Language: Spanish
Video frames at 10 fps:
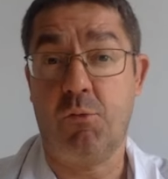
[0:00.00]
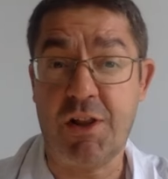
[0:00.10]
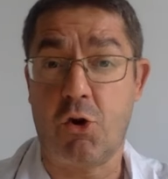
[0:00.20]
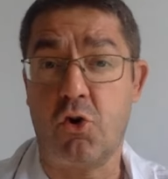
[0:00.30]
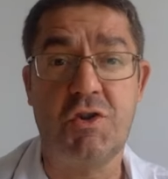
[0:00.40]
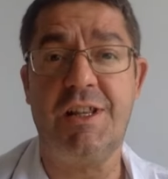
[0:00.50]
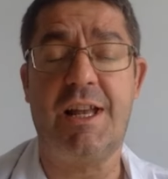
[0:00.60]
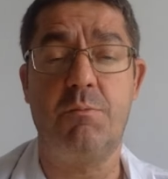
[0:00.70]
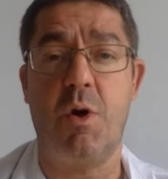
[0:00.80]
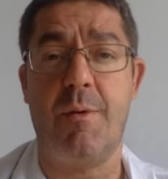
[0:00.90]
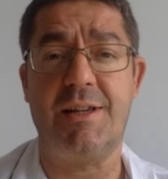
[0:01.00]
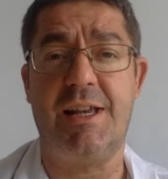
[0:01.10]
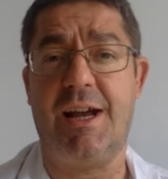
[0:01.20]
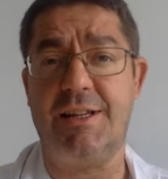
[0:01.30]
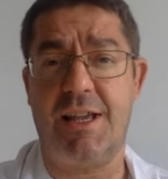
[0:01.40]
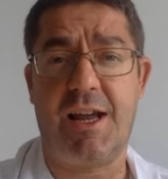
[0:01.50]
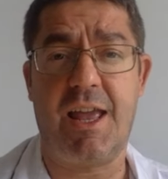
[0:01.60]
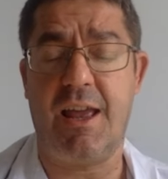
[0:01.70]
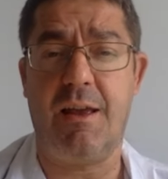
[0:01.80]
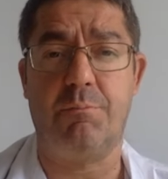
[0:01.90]
cuatro cositas muy básicas, ya
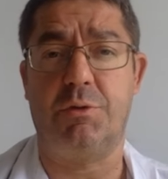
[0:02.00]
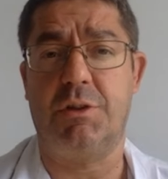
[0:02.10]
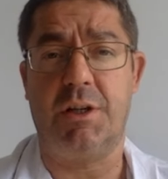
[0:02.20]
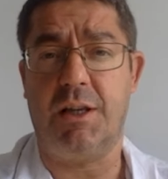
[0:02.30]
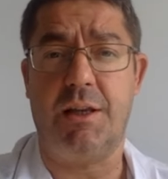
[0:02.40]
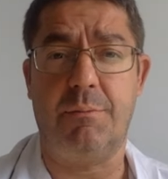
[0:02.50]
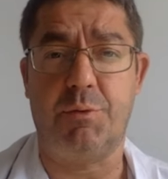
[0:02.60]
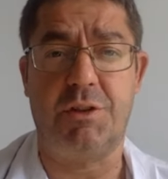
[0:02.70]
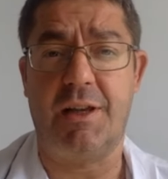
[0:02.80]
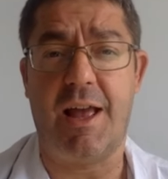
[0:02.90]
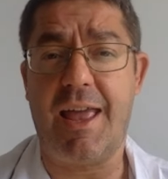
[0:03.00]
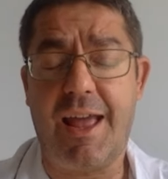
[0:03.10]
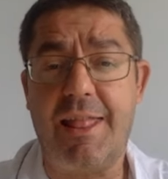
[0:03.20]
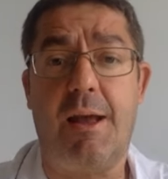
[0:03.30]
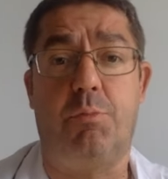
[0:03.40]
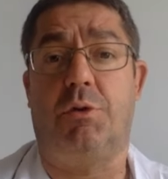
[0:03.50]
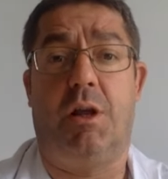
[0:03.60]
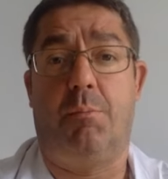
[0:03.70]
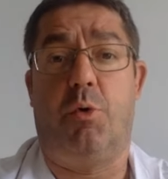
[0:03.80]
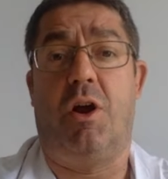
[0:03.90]
que pues, eh, pues eh, hay gente pues,
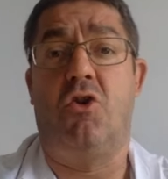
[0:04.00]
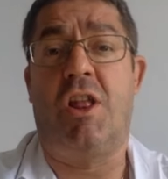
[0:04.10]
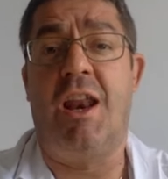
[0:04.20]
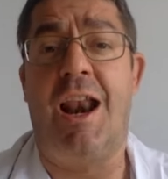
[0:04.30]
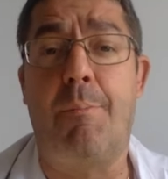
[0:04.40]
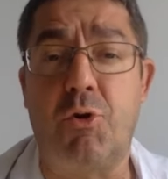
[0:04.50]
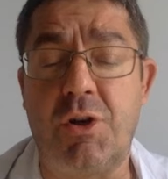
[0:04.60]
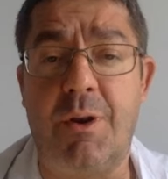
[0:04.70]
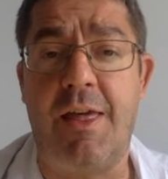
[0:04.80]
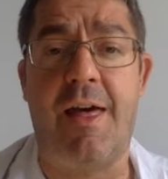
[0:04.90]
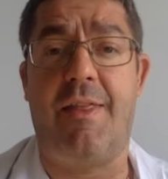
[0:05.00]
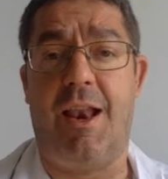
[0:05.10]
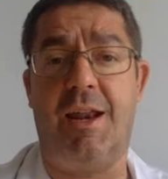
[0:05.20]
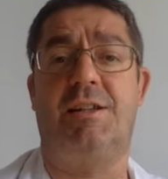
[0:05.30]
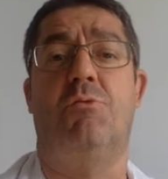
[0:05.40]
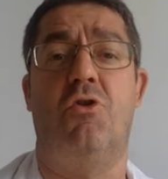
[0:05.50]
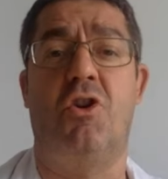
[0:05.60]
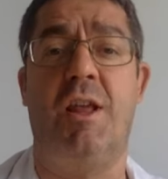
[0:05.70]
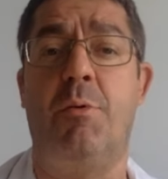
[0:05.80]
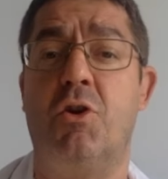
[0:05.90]
que, porque pues, no tiene la posibilidad de leerse
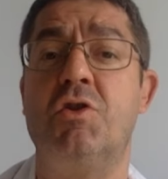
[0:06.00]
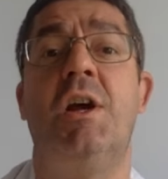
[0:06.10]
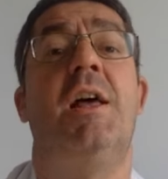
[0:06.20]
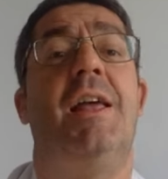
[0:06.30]
unos libros